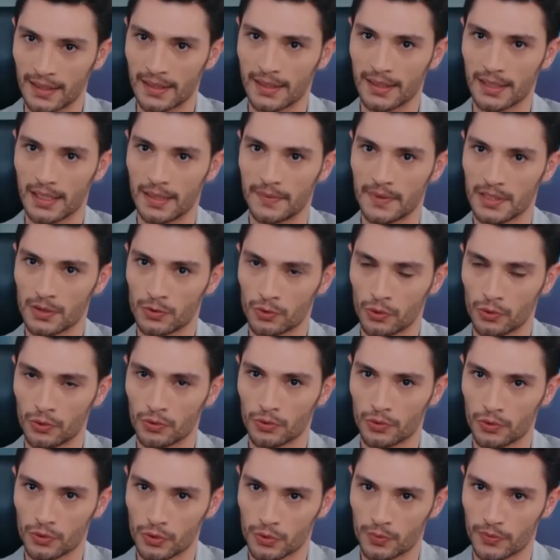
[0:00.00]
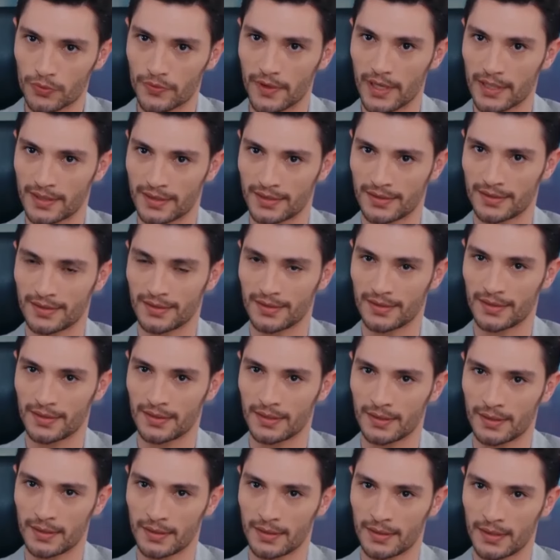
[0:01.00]
с лояльностью?
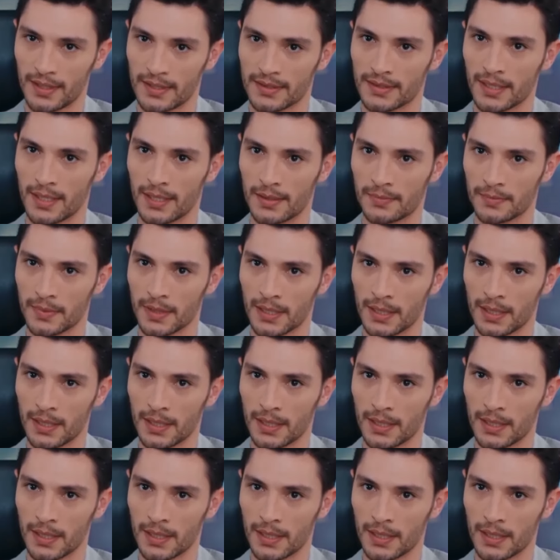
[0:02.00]
Эсра Ханым.